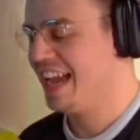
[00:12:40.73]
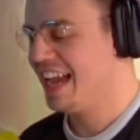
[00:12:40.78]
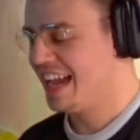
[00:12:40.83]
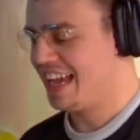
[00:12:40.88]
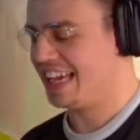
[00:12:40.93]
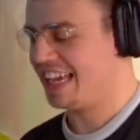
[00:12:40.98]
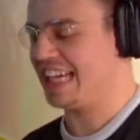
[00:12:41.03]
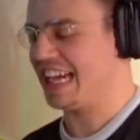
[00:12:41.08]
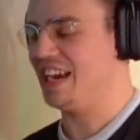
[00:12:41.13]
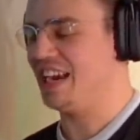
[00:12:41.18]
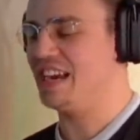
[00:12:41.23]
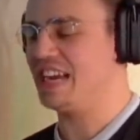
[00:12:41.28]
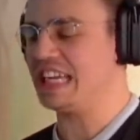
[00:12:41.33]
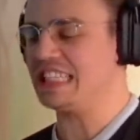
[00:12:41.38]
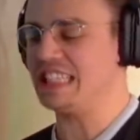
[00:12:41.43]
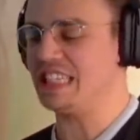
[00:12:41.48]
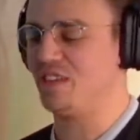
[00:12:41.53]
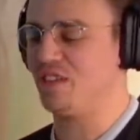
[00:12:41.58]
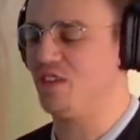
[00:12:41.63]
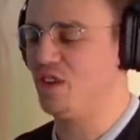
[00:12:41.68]
ich, kann doch jetzt
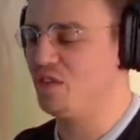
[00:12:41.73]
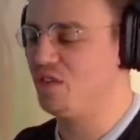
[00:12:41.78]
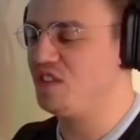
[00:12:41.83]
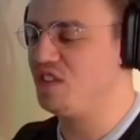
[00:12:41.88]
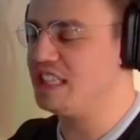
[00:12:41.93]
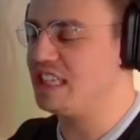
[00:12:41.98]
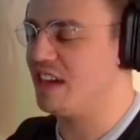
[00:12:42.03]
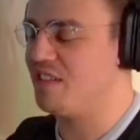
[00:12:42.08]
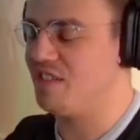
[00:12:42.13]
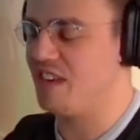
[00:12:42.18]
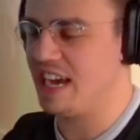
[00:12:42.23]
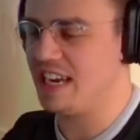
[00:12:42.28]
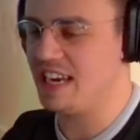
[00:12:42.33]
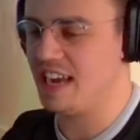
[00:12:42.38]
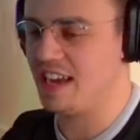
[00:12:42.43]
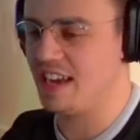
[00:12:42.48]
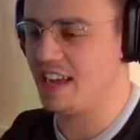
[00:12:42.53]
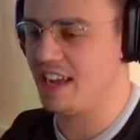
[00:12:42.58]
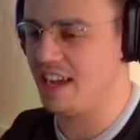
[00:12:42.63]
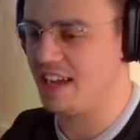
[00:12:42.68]
nicht 5 Liter Wein
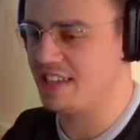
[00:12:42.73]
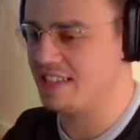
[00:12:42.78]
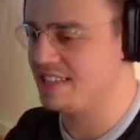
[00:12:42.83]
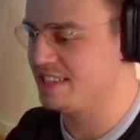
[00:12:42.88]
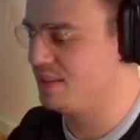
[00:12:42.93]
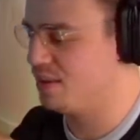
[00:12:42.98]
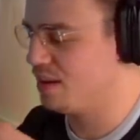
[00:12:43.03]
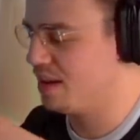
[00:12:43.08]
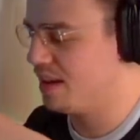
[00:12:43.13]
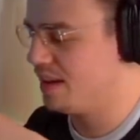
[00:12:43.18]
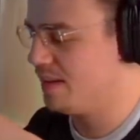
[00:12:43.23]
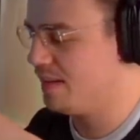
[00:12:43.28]
anreißen, oder?